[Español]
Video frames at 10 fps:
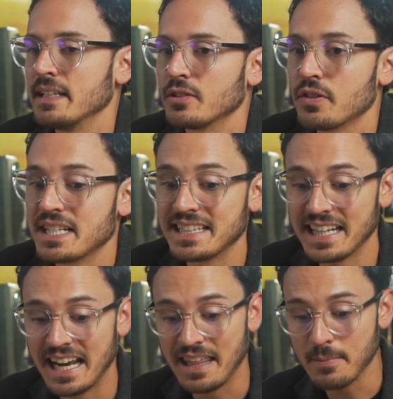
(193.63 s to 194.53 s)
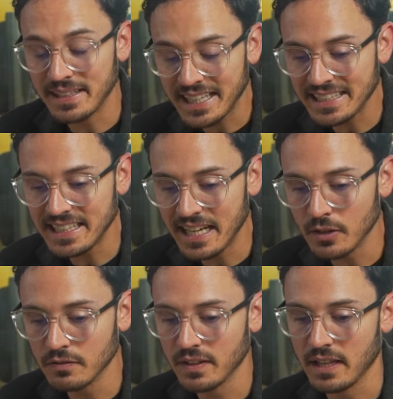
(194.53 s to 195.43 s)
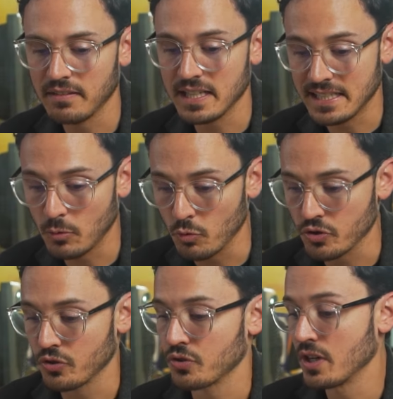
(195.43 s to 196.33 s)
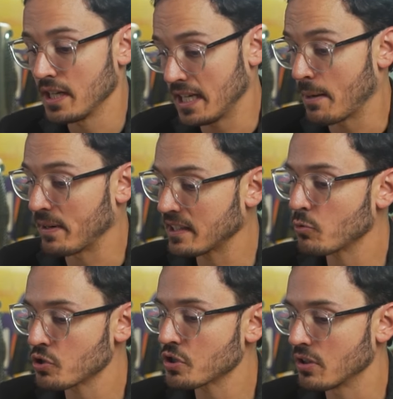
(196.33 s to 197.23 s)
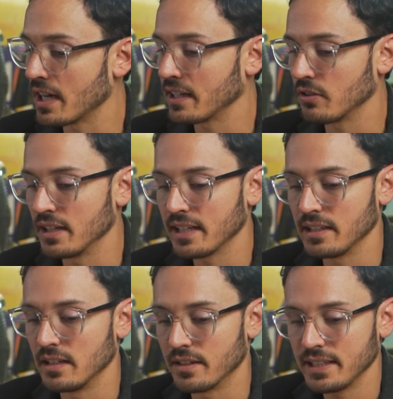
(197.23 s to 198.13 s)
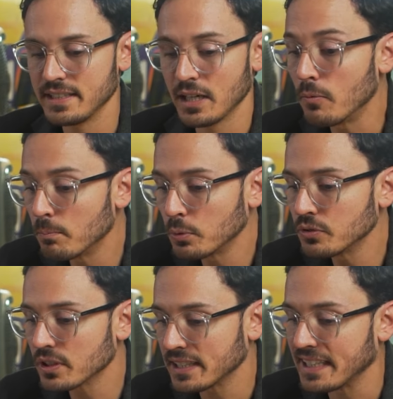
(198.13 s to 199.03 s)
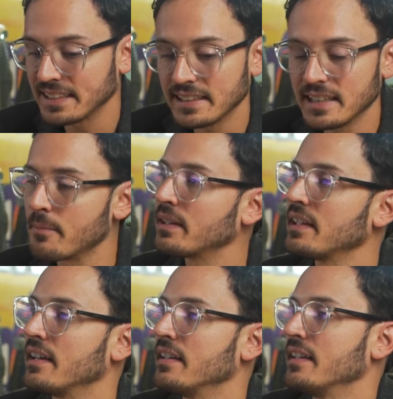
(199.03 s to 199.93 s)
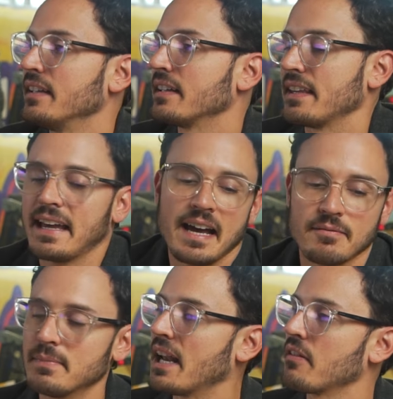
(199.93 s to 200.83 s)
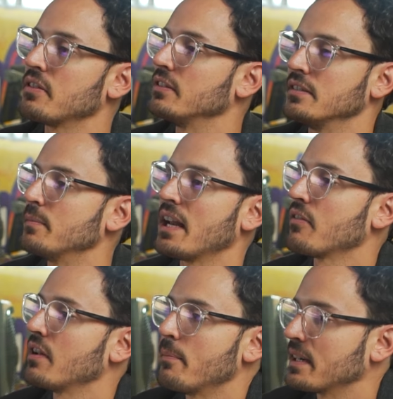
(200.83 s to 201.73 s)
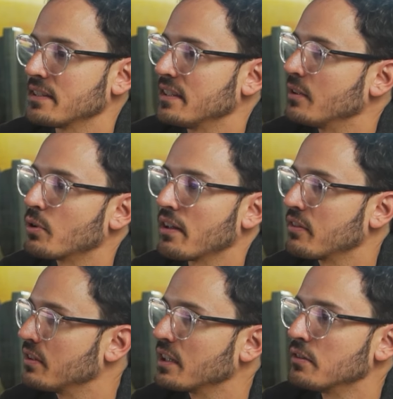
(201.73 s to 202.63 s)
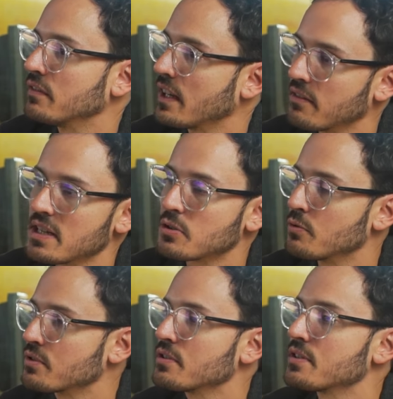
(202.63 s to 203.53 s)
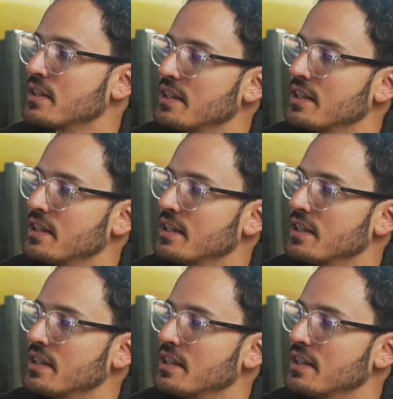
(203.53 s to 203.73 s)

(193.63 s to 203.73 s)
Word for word: Entonces, entre la demanda que tenía de conferencias, de cursos y la parte de cursos online con LinkedIn Learning, llegó un punto que tenía tanta demanda que dije, ah, me lanzo, me a la parte de educación, de conferencias, cursos